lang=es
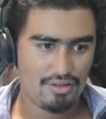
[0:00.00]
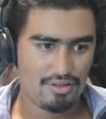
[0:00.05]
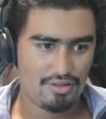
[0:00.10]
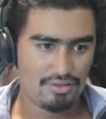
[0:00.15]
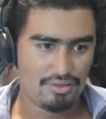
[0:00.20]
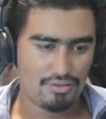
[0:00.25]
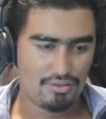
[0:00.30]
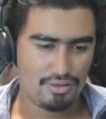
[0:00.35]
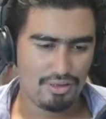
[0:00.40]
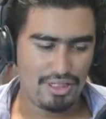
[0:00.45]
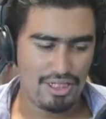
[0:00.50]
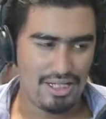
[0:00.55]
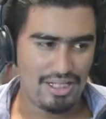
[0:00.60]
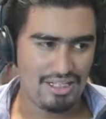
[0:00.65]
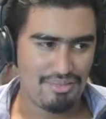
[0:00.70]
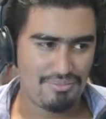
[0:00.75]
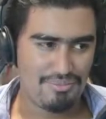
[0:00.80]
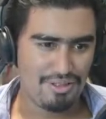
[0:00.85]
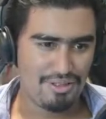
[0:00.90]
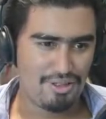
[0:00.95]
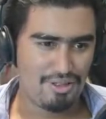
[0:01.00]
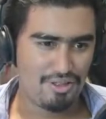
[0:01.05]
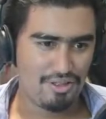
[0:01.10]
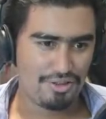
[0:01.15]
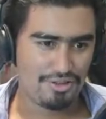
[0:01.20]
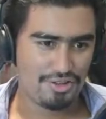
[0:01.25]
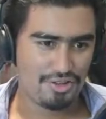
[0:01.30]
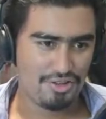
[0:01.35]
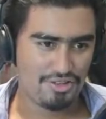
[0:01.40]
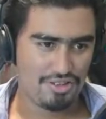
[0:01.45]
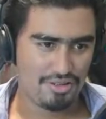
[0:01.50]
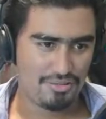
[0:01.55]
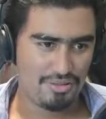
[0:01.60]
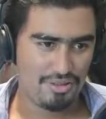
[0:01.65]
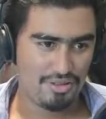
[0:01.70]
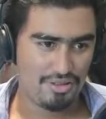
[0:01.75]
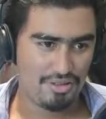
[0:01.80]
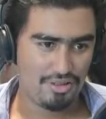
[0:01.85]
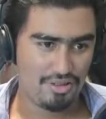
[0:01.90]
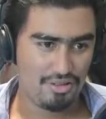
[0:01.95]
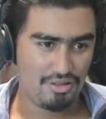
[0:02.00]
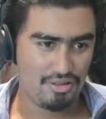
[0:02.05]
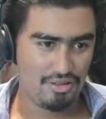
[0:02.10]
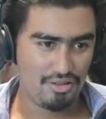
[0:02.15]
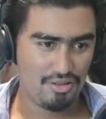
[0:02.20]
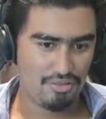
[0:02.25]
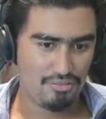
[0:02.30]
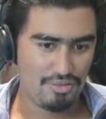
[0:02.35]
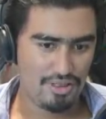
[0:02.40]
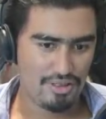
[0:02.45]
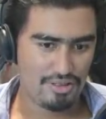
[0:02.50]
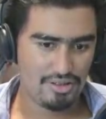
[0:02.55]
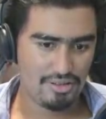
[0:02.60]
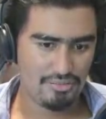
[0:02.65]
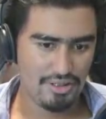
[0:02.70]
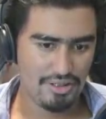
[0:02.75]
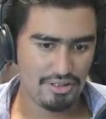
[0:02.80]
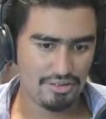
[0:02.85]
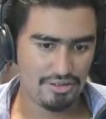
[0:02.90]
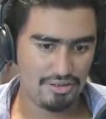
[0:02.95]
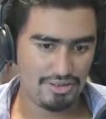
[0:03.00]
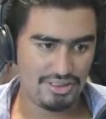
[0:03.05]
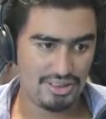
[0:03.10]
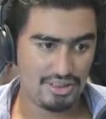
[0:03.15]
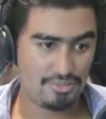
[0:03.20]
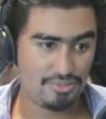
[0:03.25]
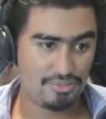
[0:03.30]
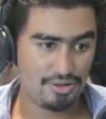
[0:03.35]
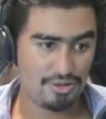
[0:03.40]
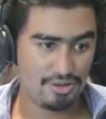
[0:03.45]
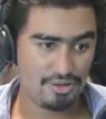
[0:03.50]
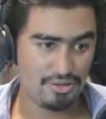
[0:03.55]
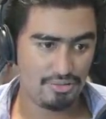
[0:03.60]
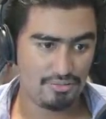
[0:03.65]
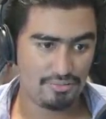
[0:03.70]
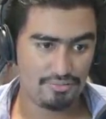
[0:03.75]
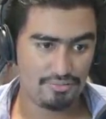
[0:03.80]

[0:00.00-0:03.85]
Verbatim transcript: Su cara de miedo lo dijo todo, chaval. Yo dije, ¡Oh, muerto, muerto! Y se murió.